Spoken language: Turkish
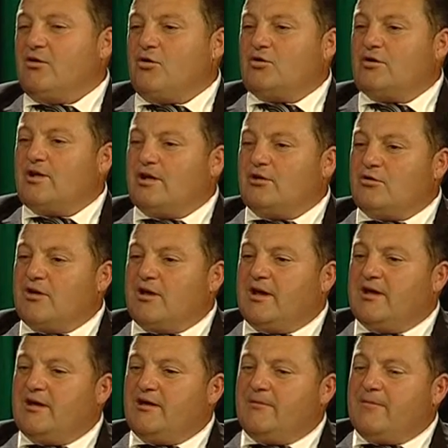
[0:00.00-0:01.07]
Ondan
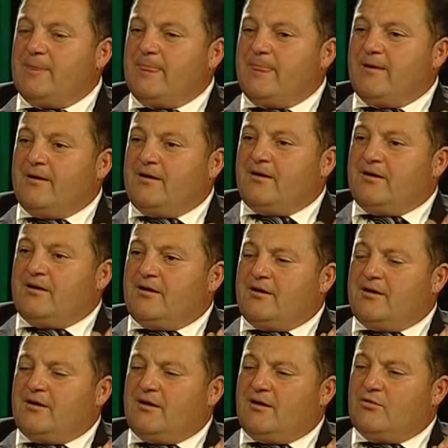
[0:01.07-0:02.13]
dolayı e,
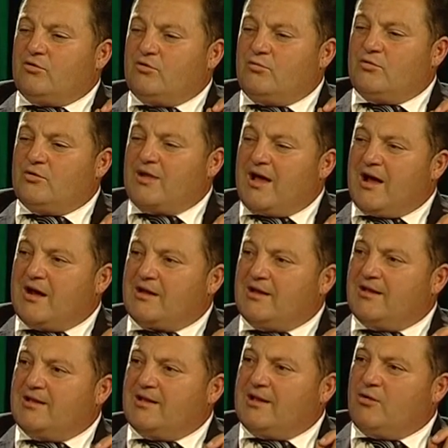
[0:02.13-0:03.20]
Rum'un
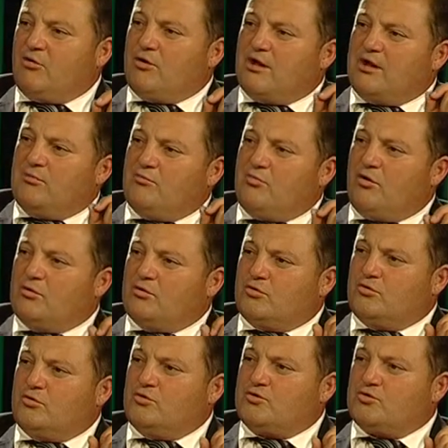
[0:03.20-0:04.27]
aklında olanın bu
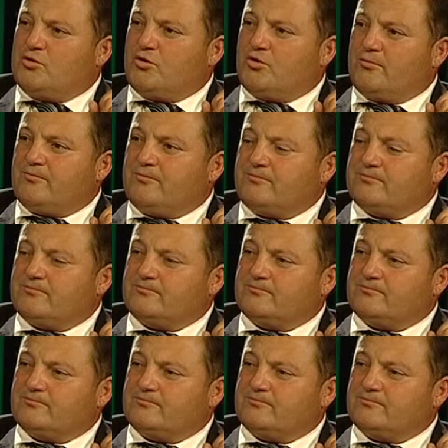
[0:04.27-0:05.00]
olduğunu düşünüyorum. Peki